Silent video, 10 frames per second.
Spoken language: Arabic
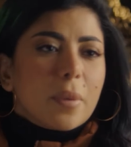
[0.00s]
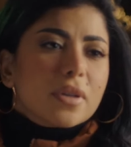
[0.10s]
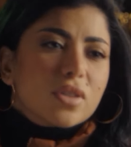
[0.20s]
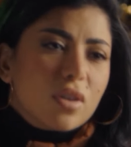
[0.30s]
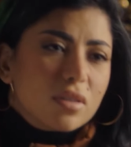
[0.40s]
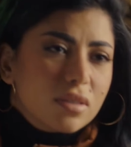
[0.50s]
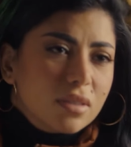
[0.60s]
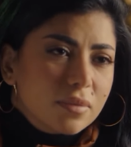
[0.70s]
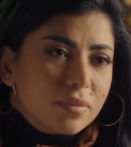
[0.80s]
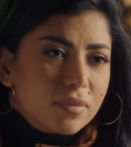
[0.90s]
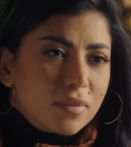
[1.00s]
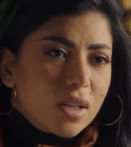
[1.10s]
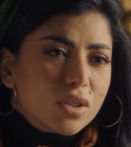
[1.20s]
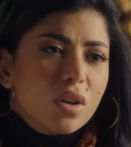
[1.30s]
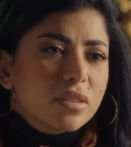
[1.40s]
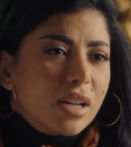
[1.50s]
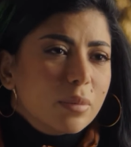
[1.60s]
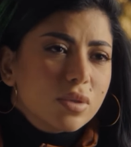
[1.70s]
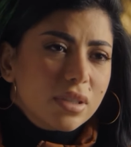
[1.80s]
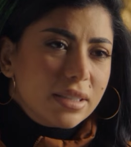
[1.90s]
طب عشان خاطري عشان خاطري يا
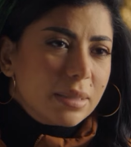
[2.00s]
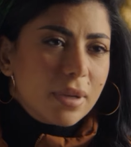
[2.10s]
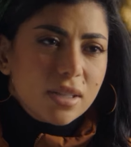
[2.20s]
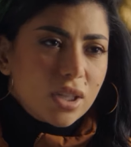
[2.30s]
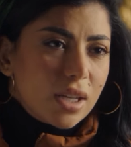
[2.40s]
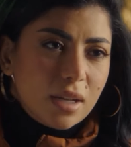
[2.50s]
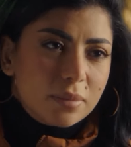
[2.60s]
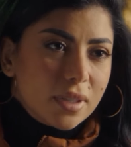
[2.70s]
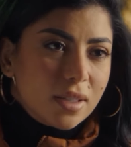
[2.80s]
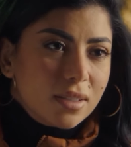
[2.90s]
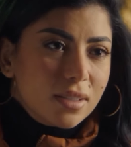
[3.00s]
ايدك بلاش الكلام ده